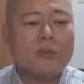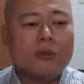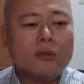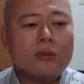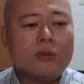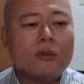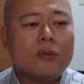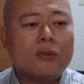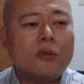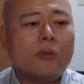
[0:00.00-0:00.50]
す
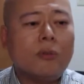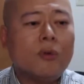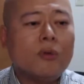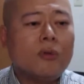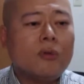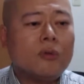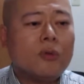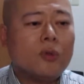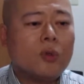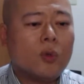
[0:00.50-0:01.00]
るという
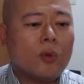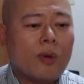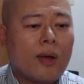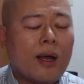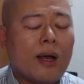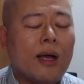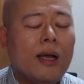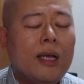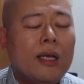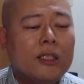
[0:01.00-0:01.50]
戻ること
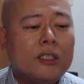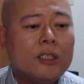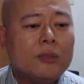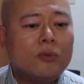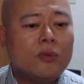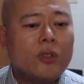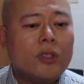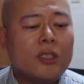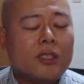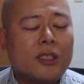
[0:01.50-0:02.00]
は自
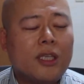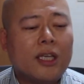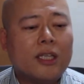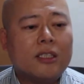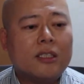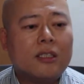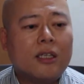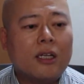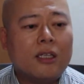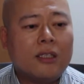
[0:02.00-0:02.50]
分の意識で
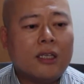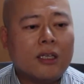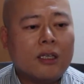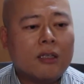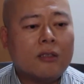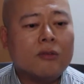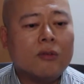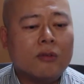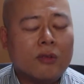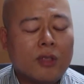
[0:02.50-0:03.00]
しっかりで
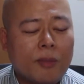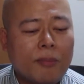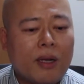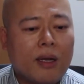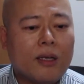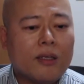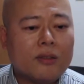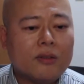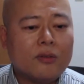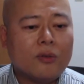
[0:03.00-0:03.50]
きるので、
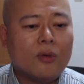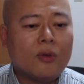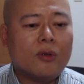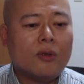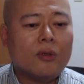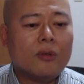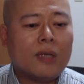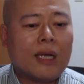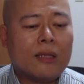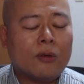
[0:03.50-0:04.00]
バランス
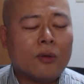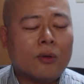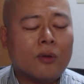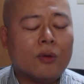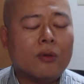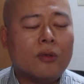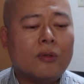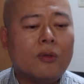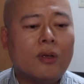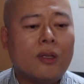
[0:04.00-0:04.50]
をあ
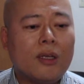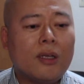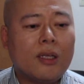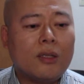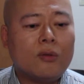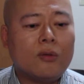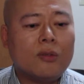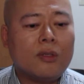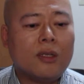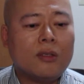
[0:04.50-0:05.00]
のどれだけ
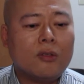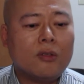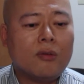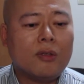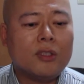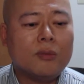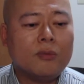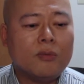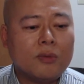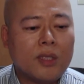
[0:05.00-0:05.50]
取るかっていうの
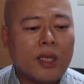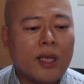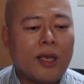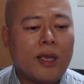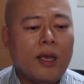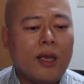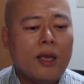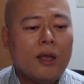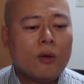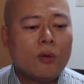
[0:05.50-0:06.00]
は自分
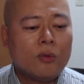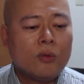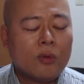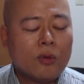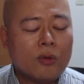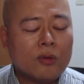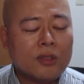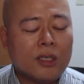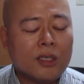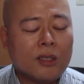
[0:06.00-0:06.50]
で
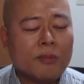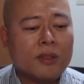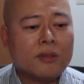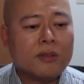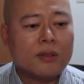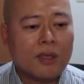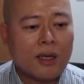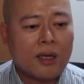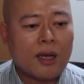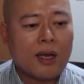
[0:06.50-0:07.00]
コントロールできます
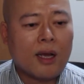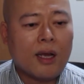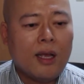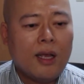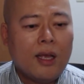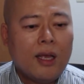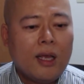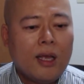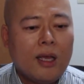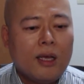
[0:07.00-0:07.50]
から、う
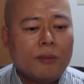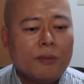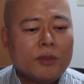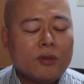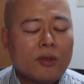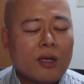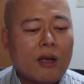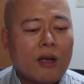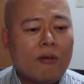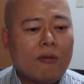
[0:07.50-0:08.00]

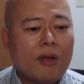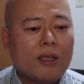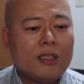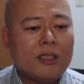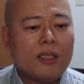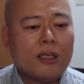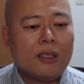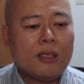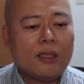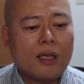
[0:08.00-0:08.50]
ん、緩和
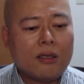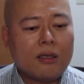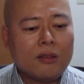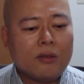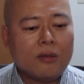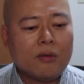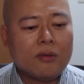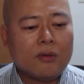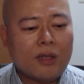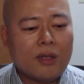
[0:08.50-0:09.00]
に至る
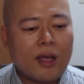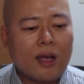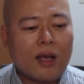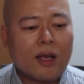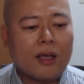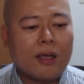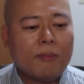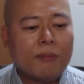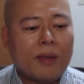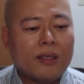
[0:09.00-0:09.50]
よう
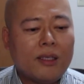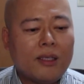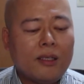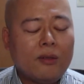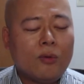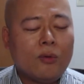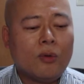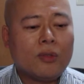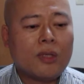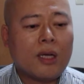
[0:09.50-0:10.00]
な
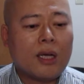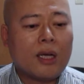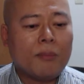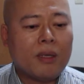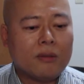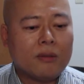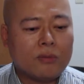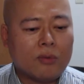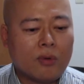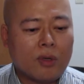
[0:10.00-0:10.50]
頻度を高
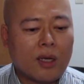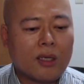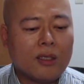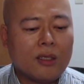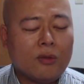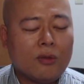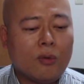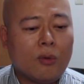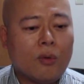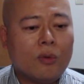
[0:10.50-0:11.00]
めるとか、
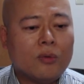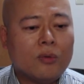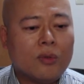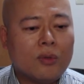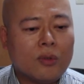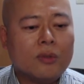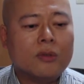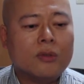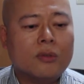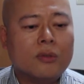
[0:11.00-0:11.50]
頻度を
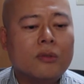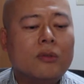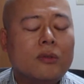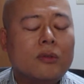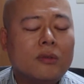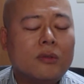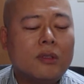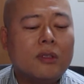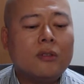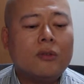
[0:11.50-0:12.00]
コントロールす
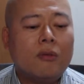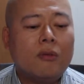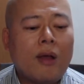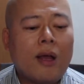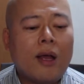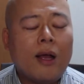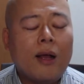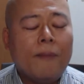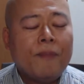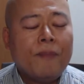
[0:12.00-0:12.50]
るっていうの
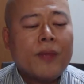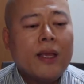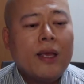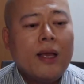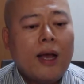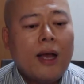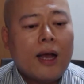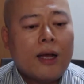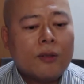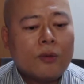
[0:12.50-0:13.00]
は、うん、
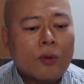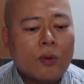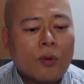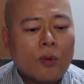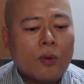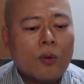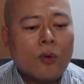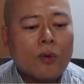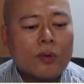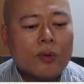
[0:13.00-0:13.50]
あ
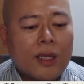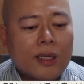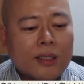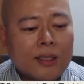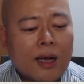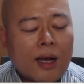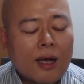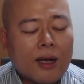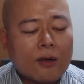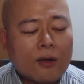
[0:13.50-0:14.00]
の何
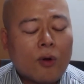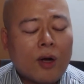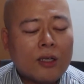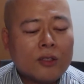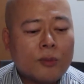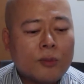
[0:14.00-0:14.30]
かこう